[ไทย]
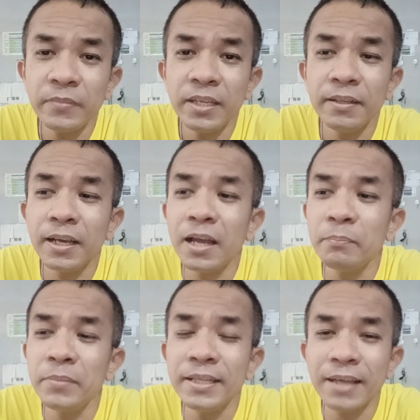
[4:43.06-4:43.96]
นะครับ
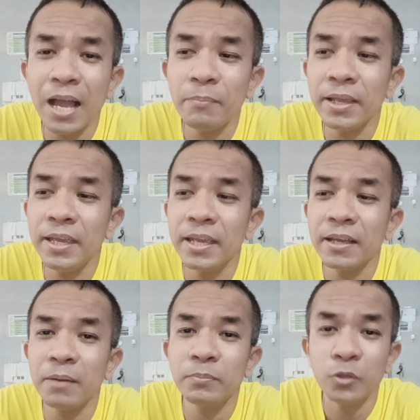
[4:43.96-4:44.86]
มีถามมาอีก
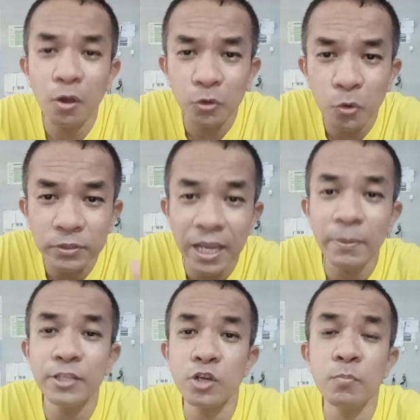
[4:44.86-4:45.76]
ครับต้องดูเทป
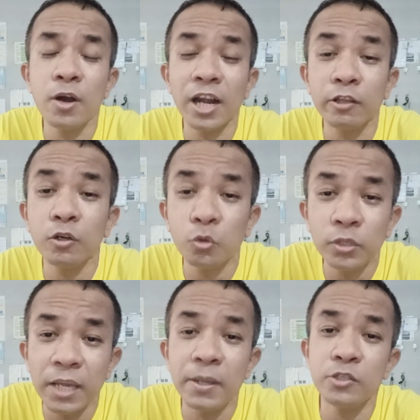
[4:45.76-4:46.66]
ให้จบ บอกแล้วต้องดู
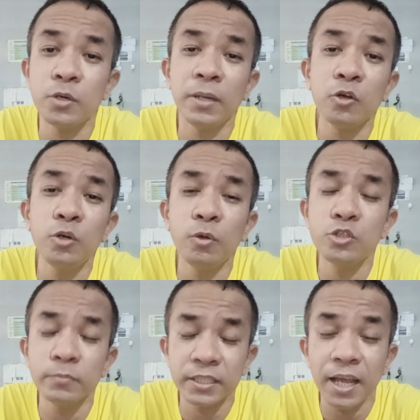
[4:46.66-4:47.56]
เทปให้จบ แล้วคุณผู้ช
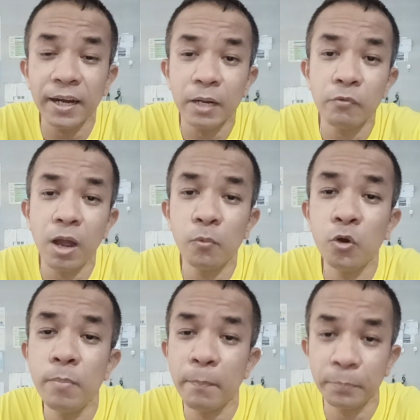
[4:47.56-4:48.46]
มจะได้รับความ
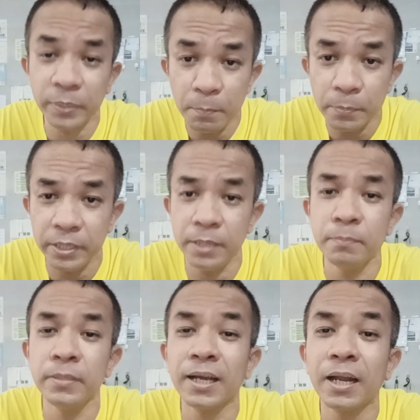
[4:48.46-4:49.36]
รู้แบบเต็มอิ่ม
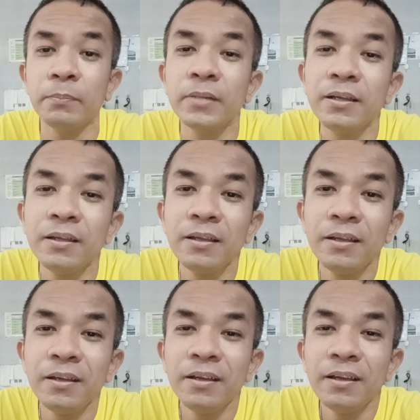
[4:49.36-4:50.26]
นะครับ
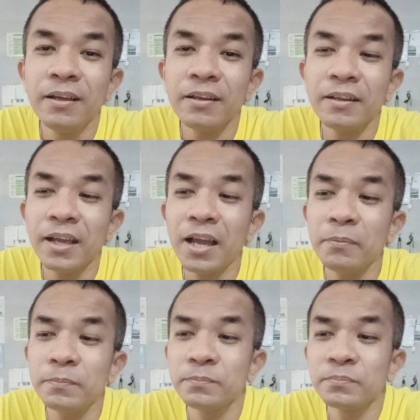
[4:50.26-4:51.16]
นะครับ
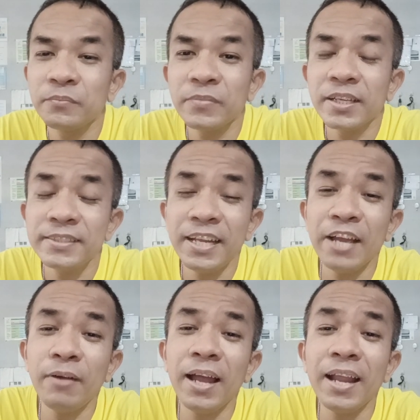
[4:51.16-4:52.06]
แสด
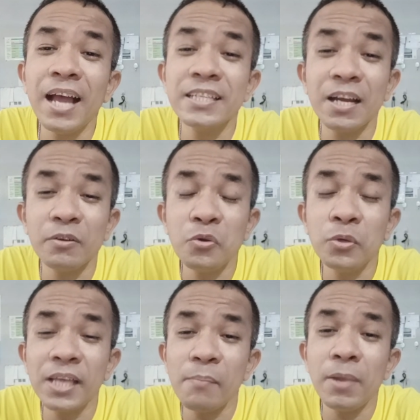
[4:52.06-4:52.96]
งว่าน่าจะดู
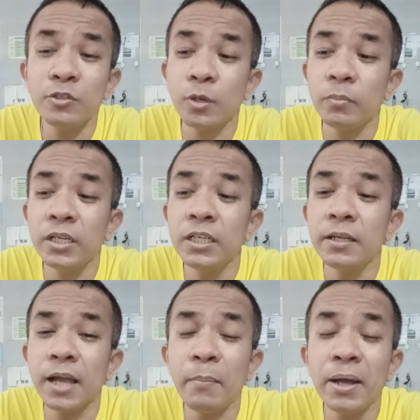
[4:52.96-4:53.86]
เทปไม่จบ หรือ
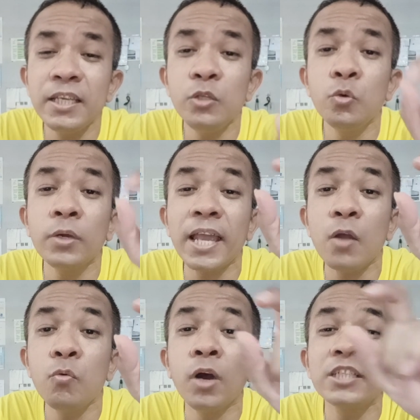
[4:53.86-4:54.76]
บางทีดูแค่
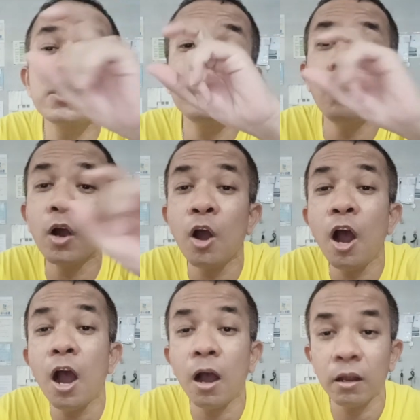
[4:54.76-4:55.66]
หัวหัวข้
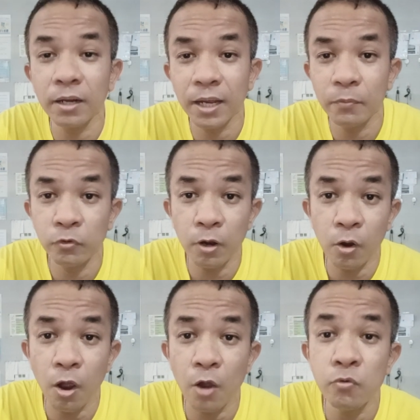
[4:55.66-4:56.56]
อนะครับ หัว
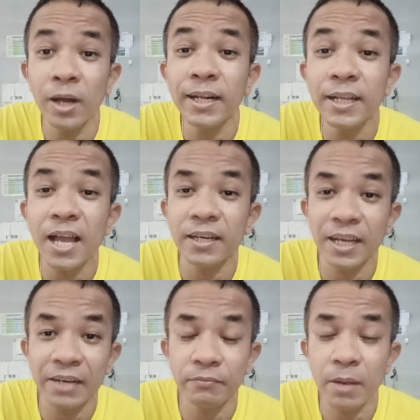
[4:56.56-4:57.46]
ข้อหัวเรื่อง
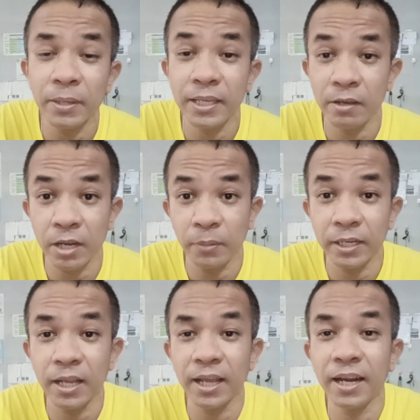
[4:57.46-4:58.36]
นะครับ ว่ามันเกี่ยวกับ
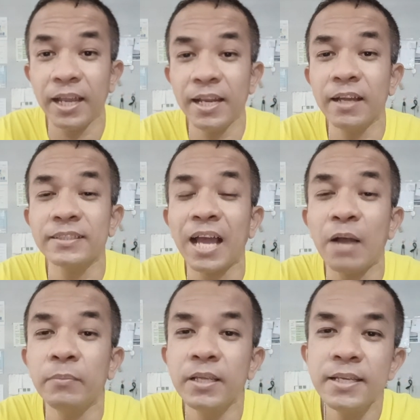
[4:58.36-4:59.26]
เรื่องอะไรแล้วถา
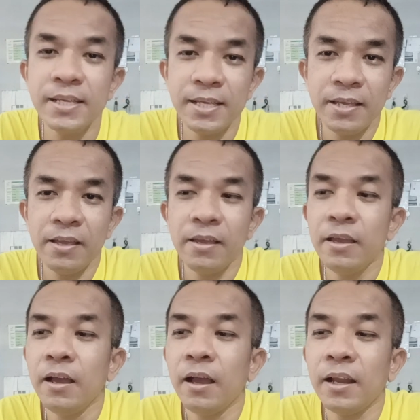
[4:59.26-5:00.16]
ม
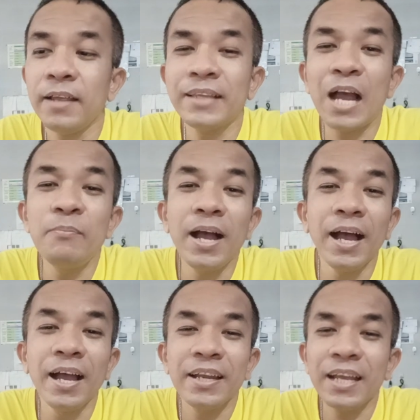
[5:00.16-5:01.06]
และถามมา
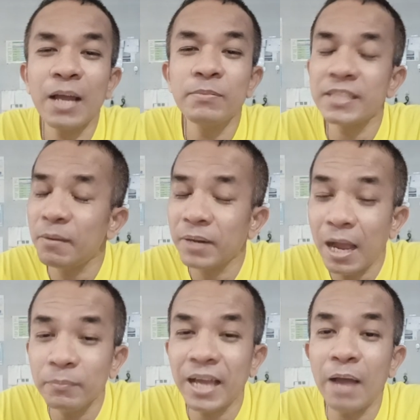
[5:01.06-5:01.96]
นะครับจำ
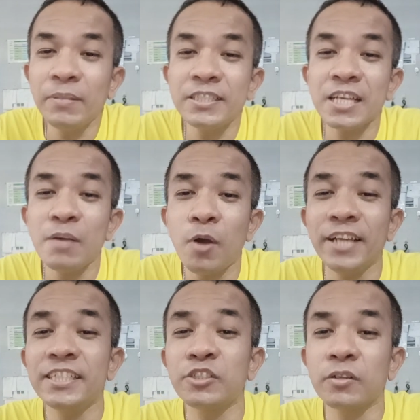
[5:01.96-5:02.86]
คำถามที่เจอบ่อย
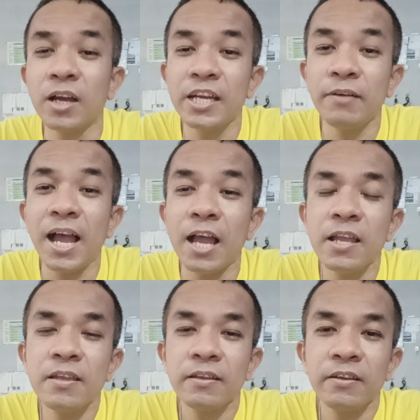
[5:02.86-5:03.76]
ที่สุดก็คือว่า
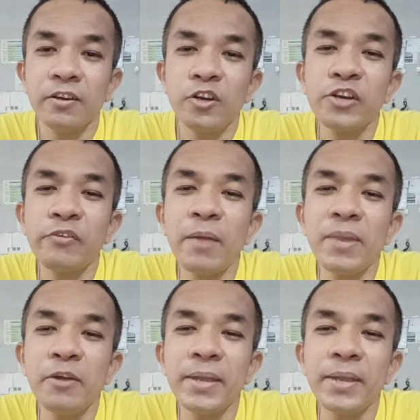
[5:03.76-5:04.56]
ลดความเร็วไหม